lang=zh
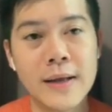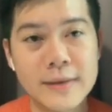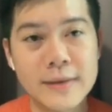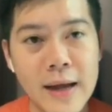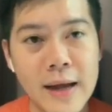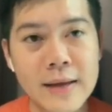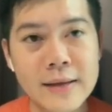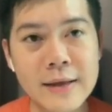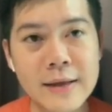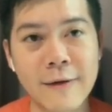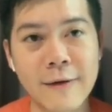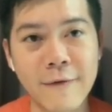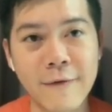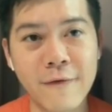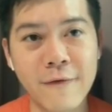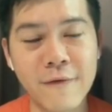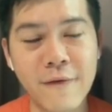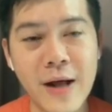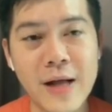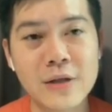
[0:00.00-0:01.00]
当你
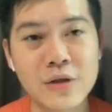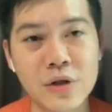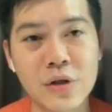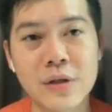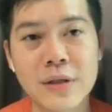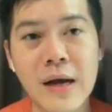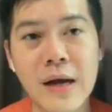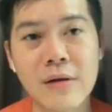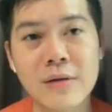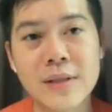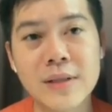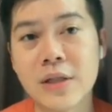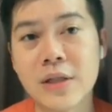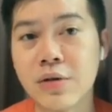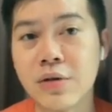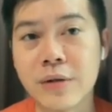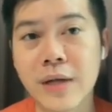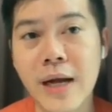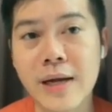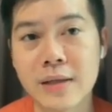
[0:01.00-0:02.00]
发觉到自己
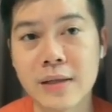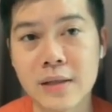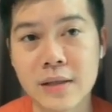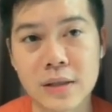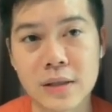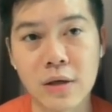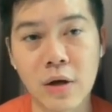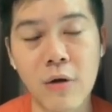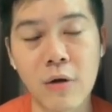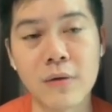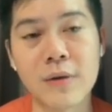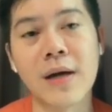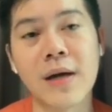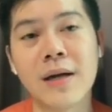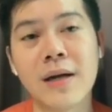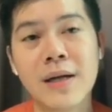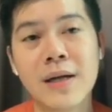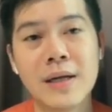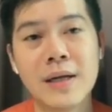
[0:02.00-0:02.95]
有压力的时候呢。